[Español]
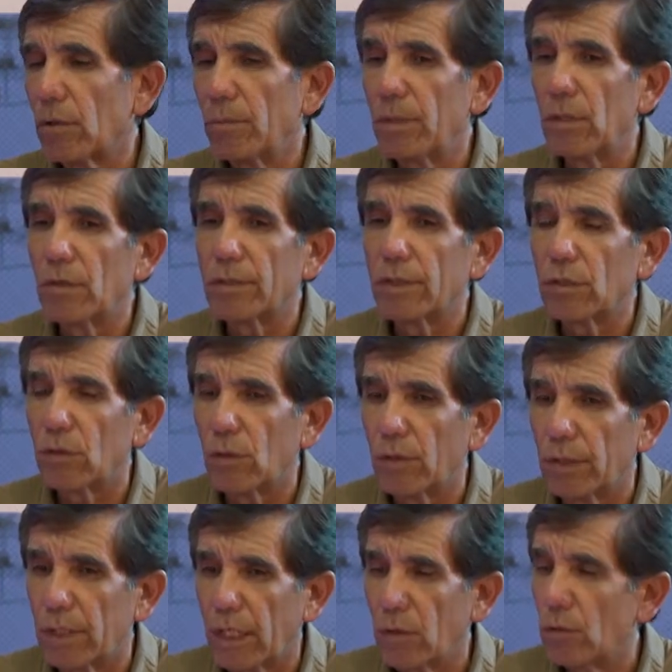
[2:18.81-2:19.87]
en
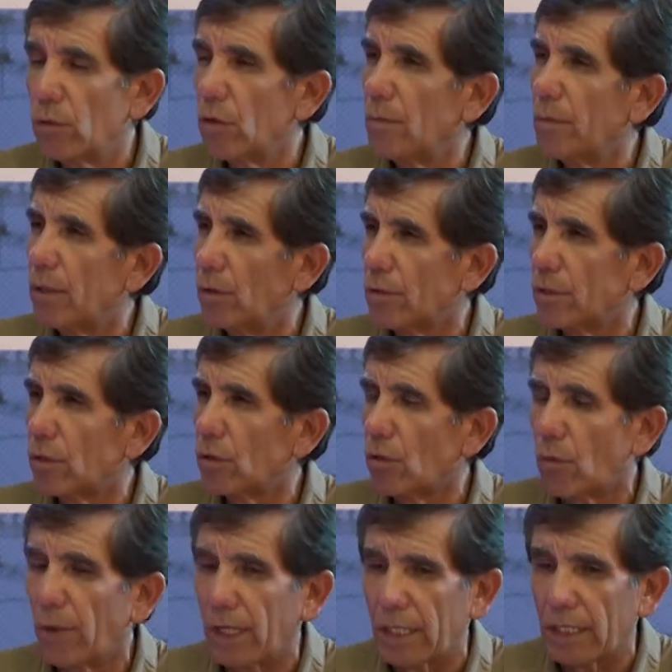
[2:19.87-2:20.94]
1991 y
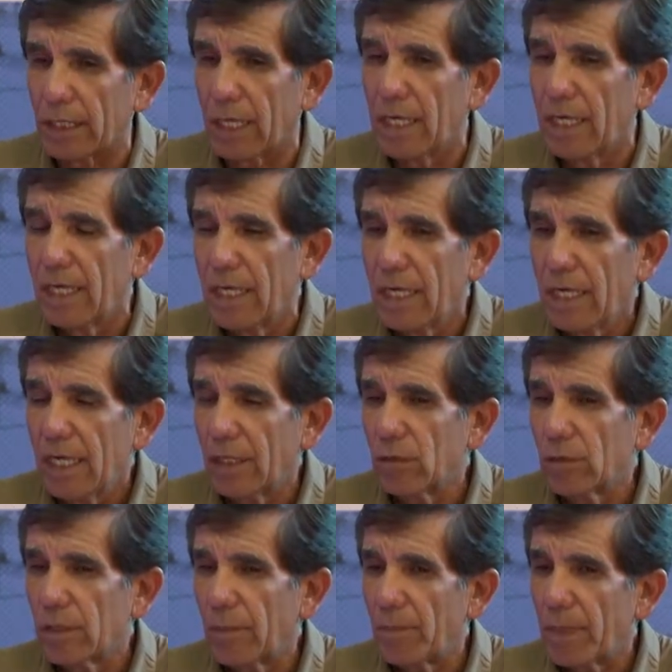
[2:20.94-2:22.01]
1940.
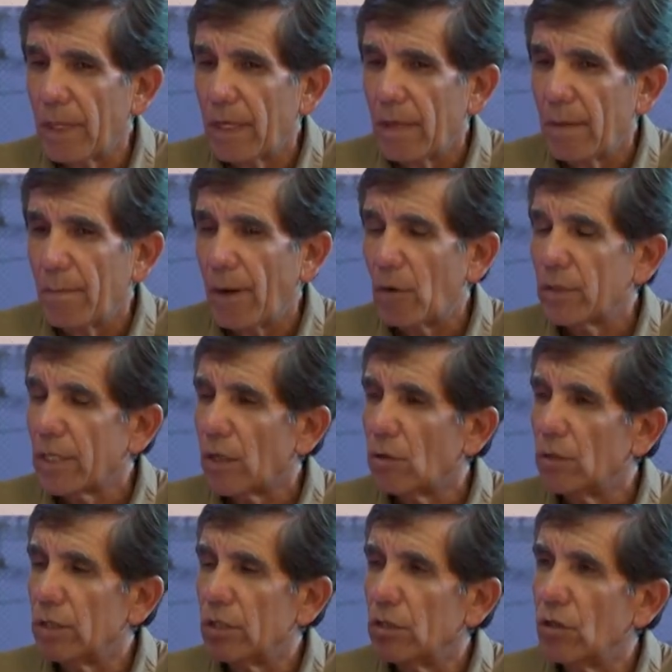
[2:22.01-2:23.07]
Entonces, bajo esas
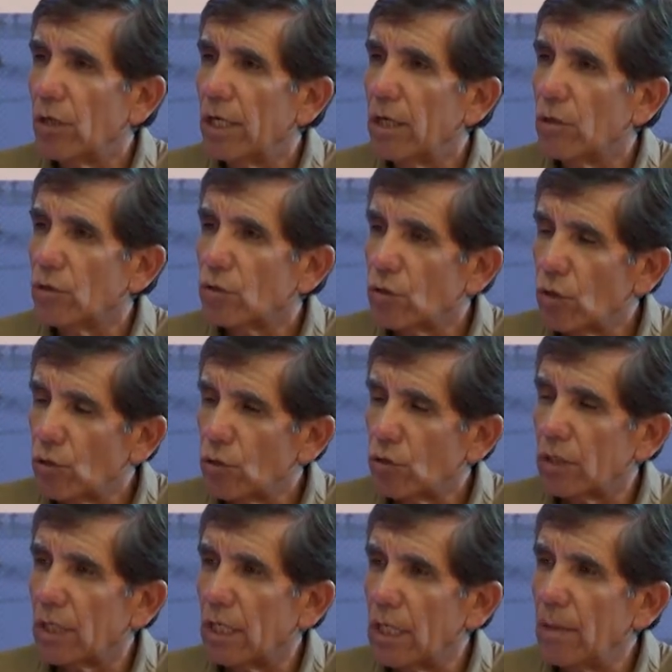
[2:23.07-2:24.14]
condiciones nosotros
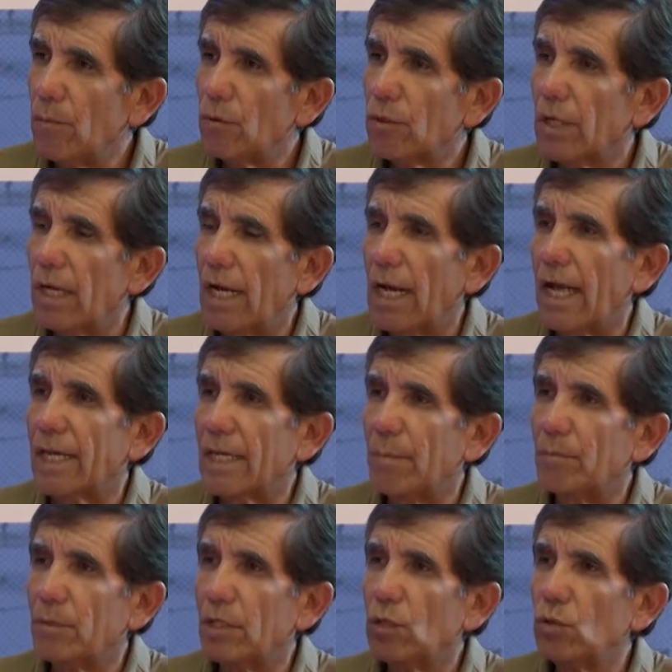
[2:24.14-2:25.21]
tenemos las
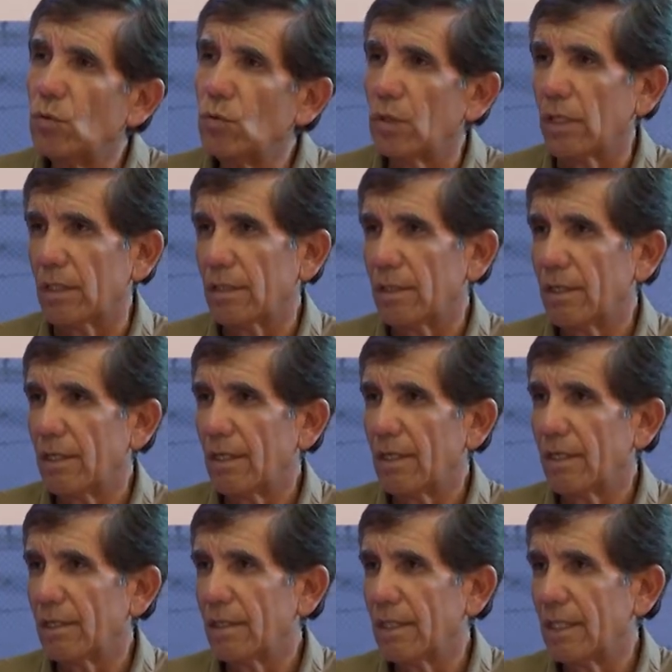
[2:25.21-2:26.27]
aptitudes
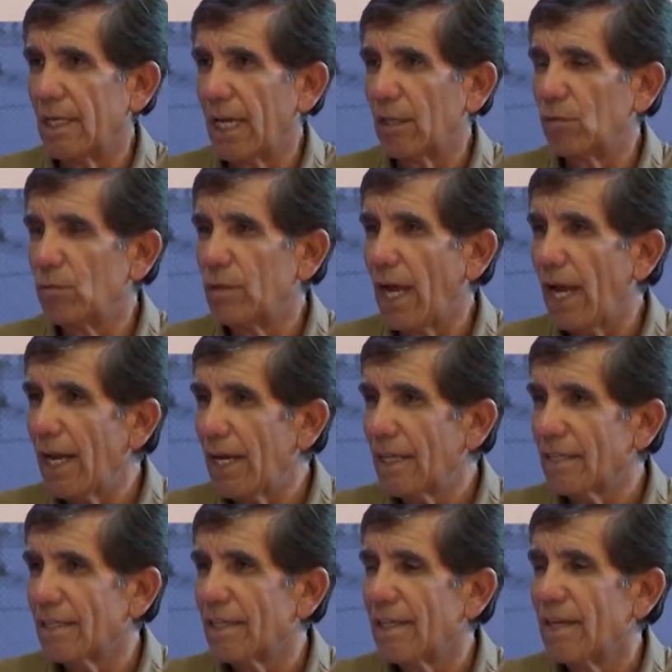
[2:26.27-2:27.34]

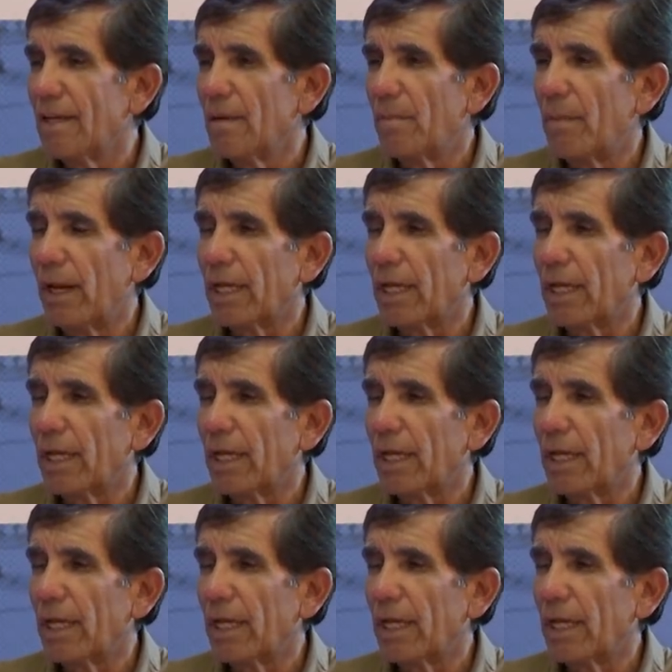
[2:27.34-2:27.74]
naturales para